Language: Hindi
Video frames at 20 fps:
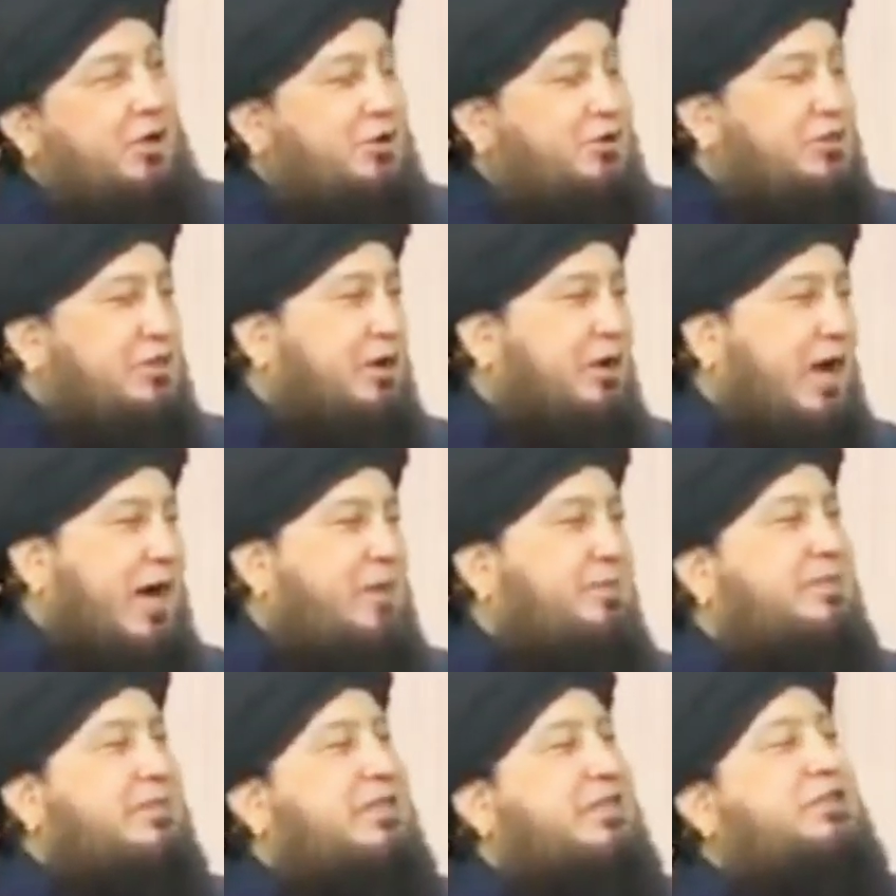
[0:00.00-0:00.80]
और जो
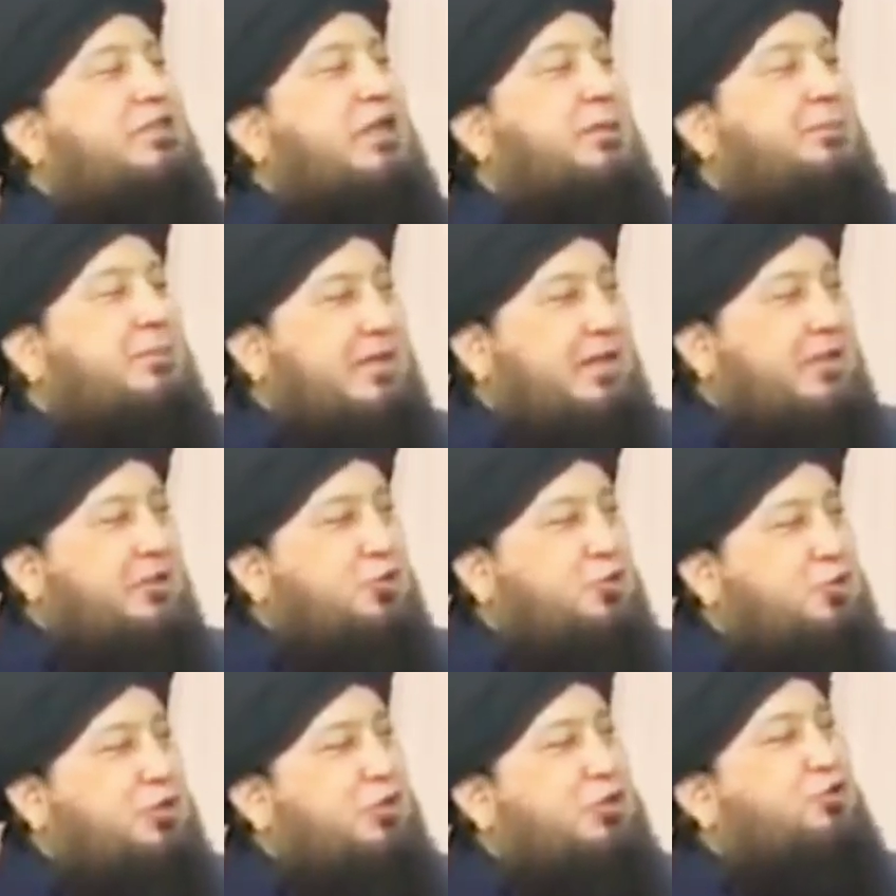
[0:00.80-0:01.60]
अहमद के तिरपन है
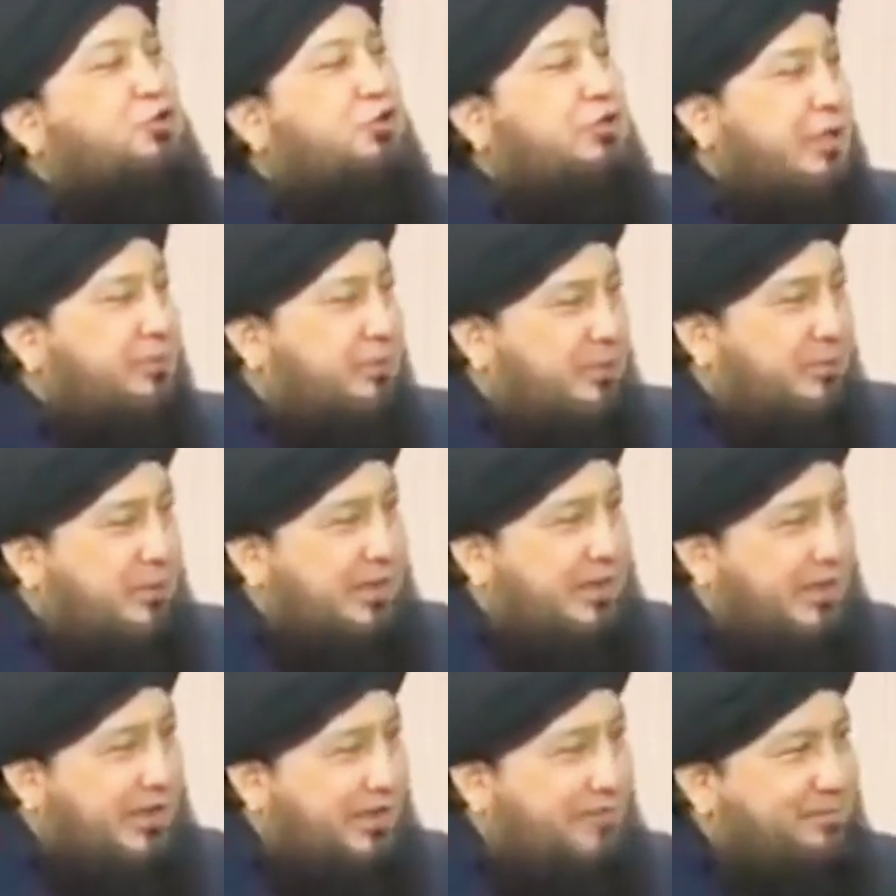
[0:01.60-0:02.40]
तो तीन सौ तिरपन
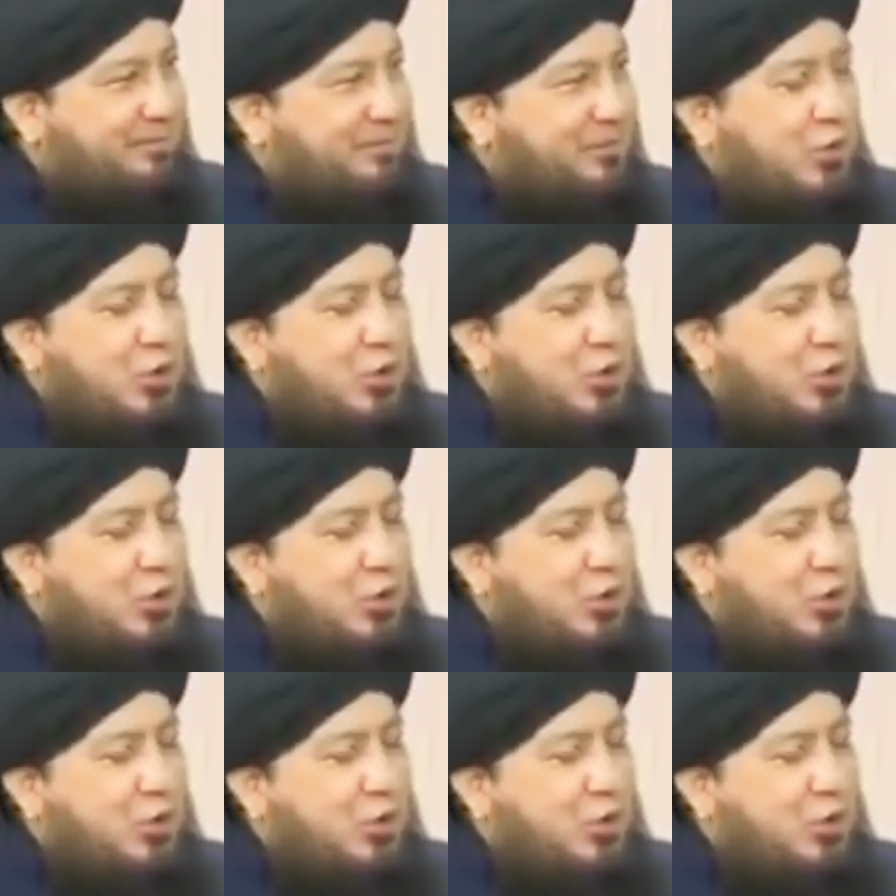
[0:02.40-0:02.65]
बन गया